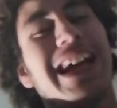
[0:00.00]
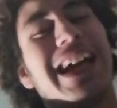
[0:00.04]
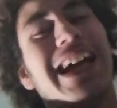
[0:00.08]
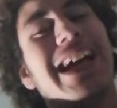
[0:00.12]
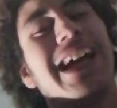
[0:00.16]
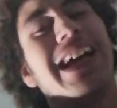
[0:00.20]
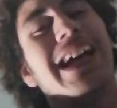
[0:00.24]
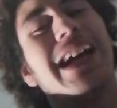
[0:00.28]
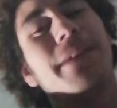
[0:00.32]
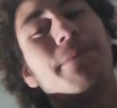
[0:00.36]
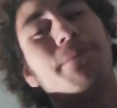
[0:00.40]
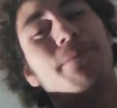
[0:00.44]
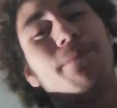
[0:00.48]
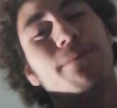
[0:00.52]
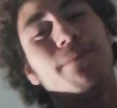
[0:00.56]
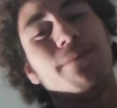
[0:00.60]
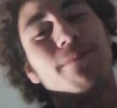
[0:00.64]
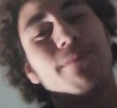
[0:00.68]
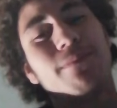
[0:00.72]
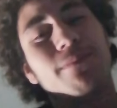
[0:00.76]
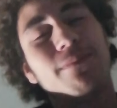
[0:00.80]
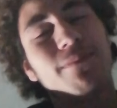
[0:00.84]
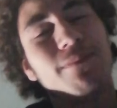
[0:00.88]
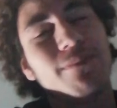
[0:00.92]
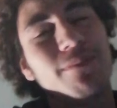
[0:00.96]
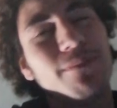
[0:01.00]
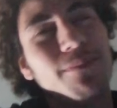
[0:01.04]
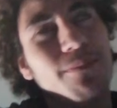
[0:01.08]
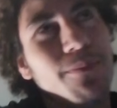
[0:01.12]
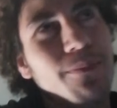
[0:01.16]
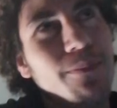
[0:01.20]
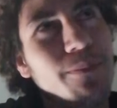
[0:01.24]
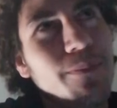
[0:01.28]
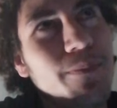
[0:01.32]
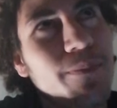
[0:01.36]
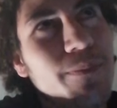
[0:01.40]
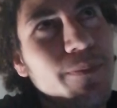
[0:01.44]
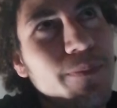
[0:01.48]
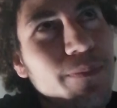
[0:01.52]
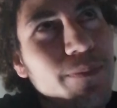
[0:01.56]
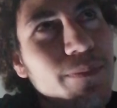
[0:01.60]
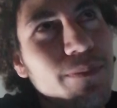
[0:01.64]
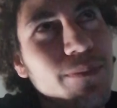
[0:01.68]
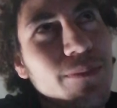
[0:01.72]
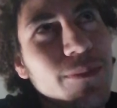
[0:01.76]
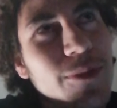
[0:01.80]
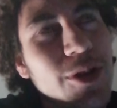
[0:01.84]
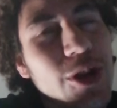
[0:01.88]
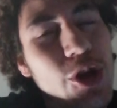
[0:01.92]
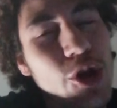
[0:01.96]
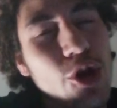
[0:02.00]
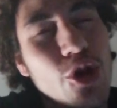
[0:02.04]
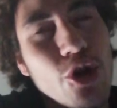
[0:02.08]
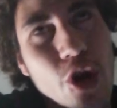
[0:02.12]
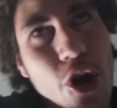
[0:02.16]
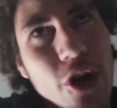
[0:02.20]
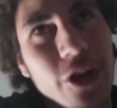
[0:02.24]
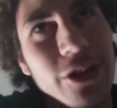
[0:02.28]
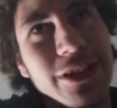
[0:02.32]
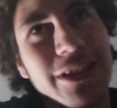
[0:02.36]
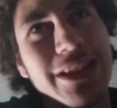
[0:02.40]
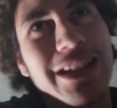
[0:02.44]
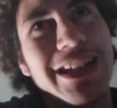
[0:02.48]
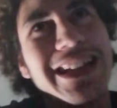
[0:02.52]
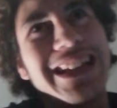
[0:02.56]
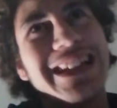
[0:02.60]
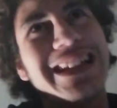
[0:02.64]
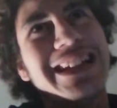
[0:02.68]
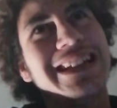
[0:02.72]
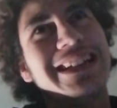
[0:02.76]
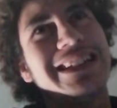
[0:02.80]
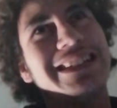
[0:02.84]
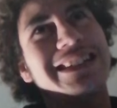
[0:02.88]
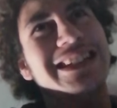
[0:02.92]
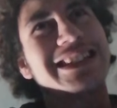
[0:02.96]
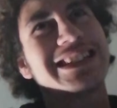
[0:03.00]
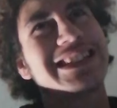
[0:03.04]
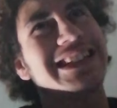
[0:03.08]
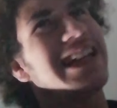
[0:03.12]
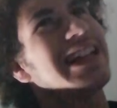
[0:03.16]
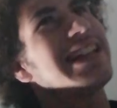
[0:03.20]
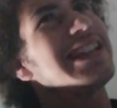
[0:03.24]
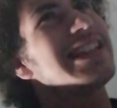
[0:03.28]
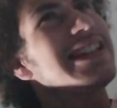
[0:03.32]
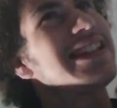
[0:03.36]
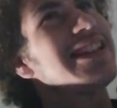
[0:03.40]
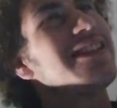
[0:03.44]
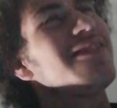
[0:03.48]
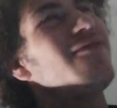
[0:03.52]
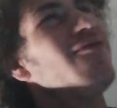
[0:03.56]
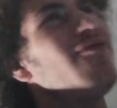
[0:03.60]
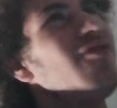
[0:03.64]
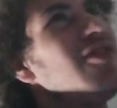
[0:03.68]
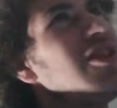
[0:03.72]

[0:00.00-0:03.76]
Ähm, ihr könnt das letzte